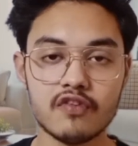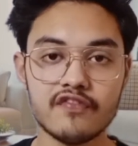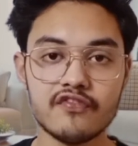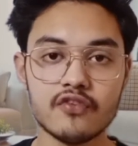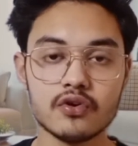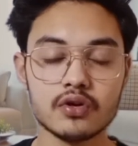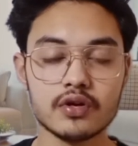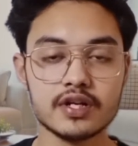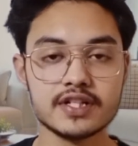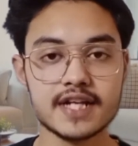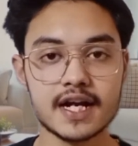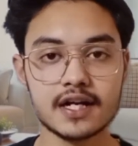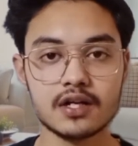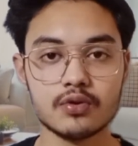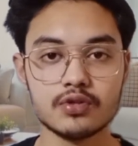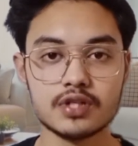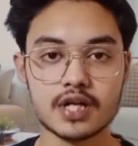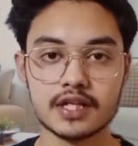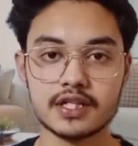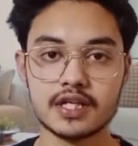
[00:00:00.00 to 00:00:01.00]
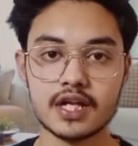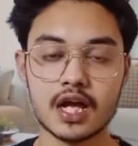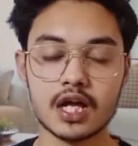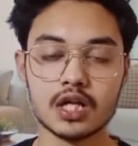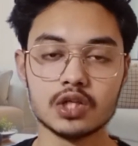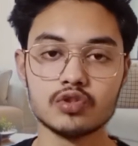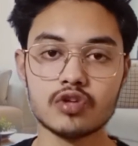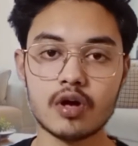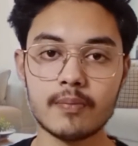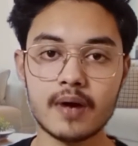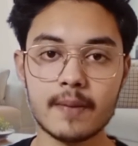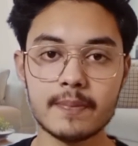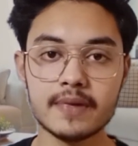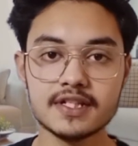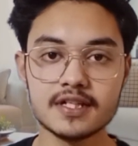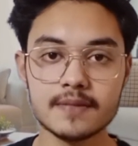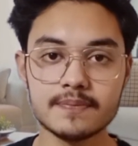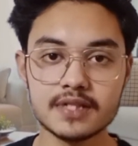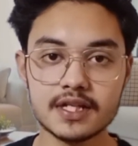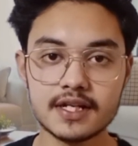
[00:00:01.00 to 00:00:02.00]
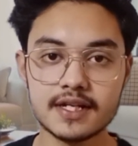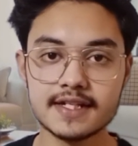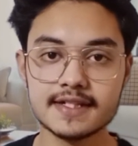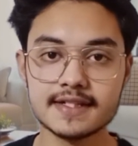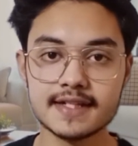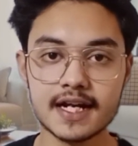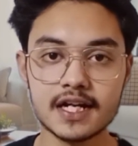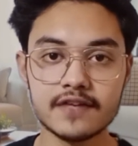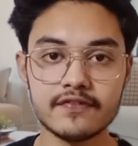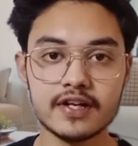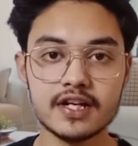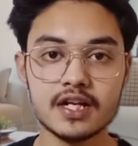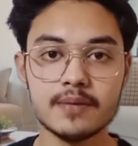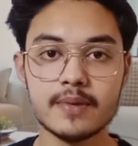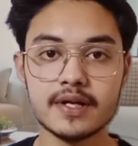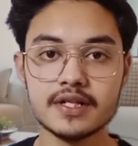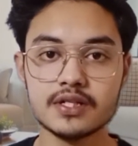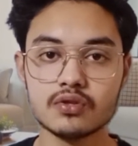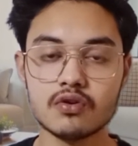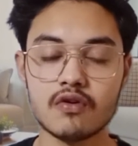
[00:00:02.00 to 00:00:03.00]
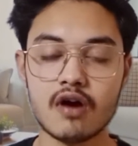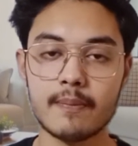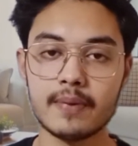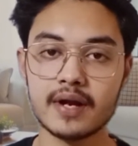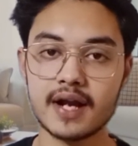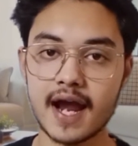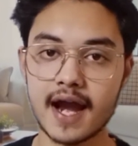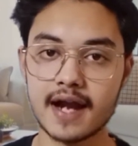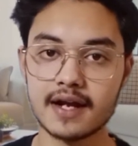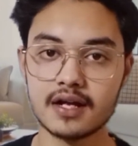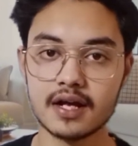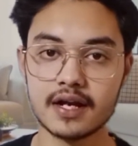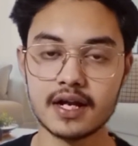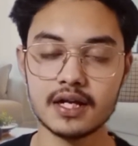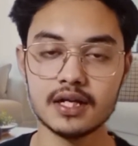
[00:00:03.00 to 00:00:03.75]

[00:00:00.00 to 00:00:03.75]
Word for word: वो फोटो रिजेक्ट हो जाती है तो आप अपने सबसे रिसेंट वन इमेज को वहाँ पर ऐड